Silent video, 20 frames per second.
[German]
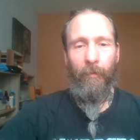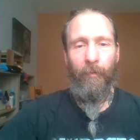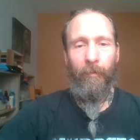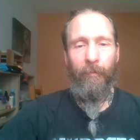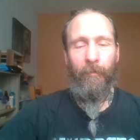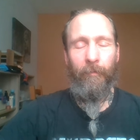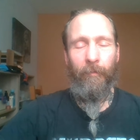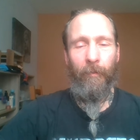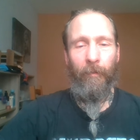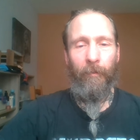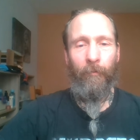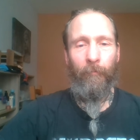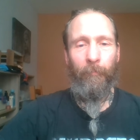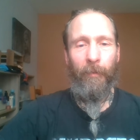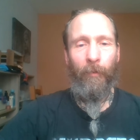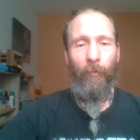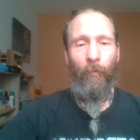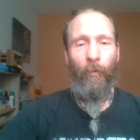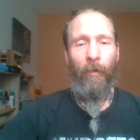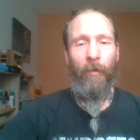Es geht um
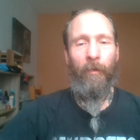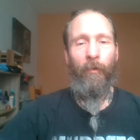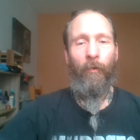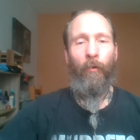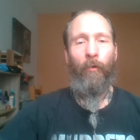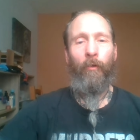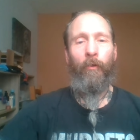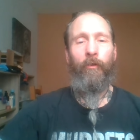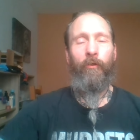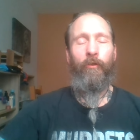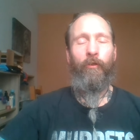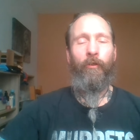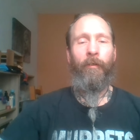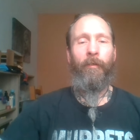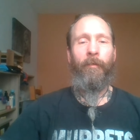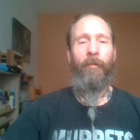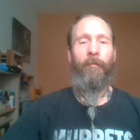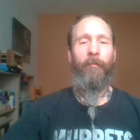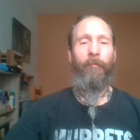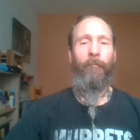die
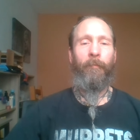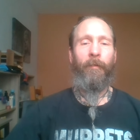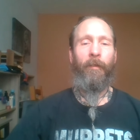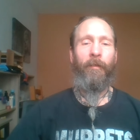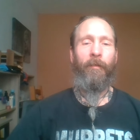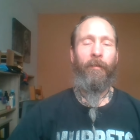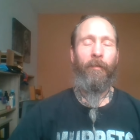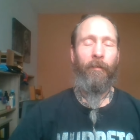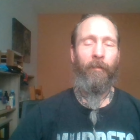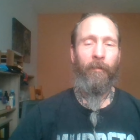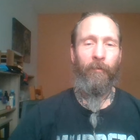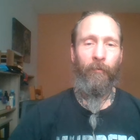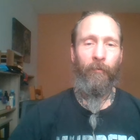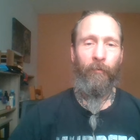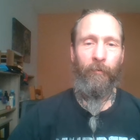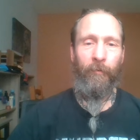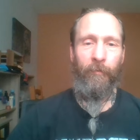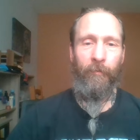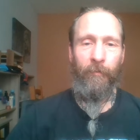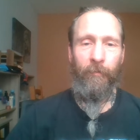Ohrgeräusche, um den
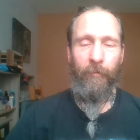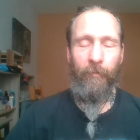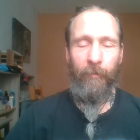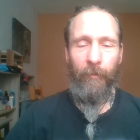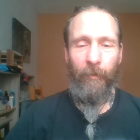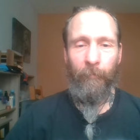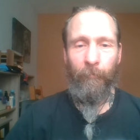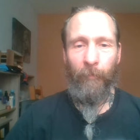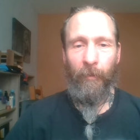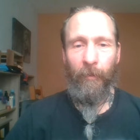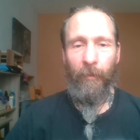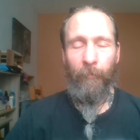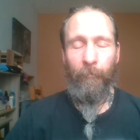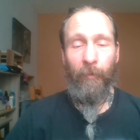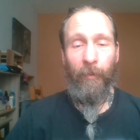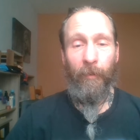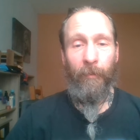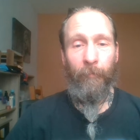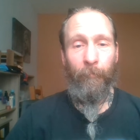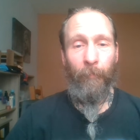Tinnitus, den man eben
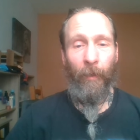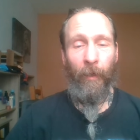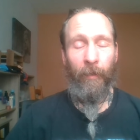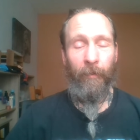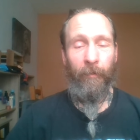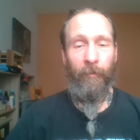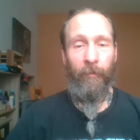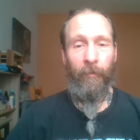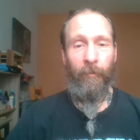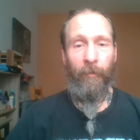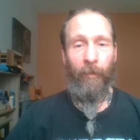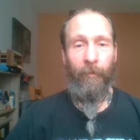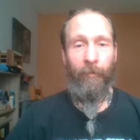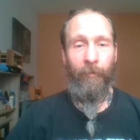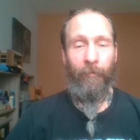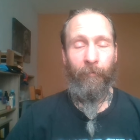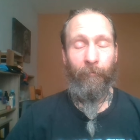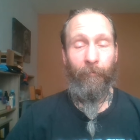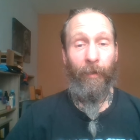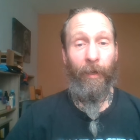nicht behandeln kann,
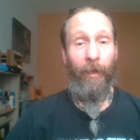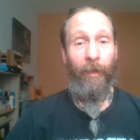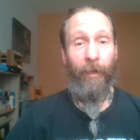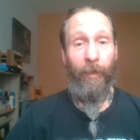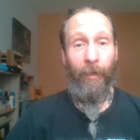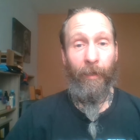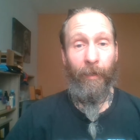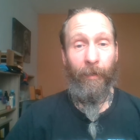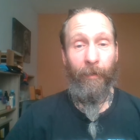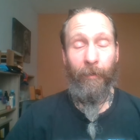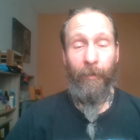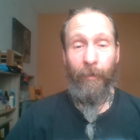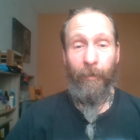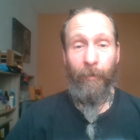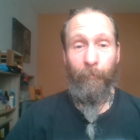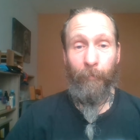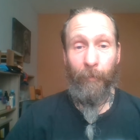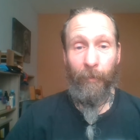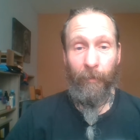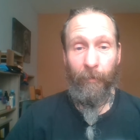weil er
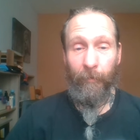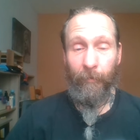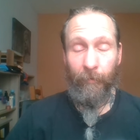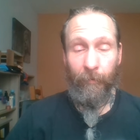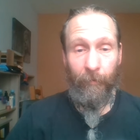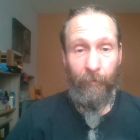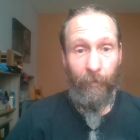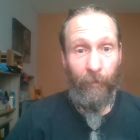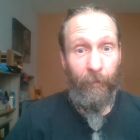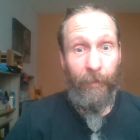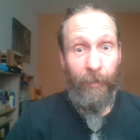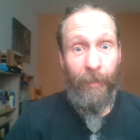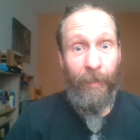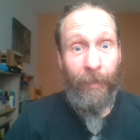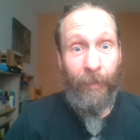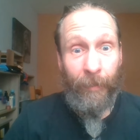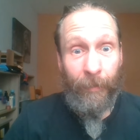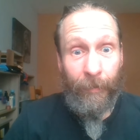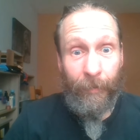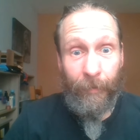eben
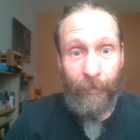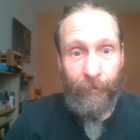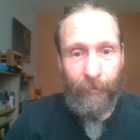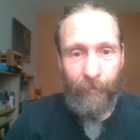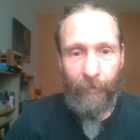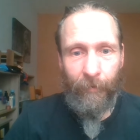nicht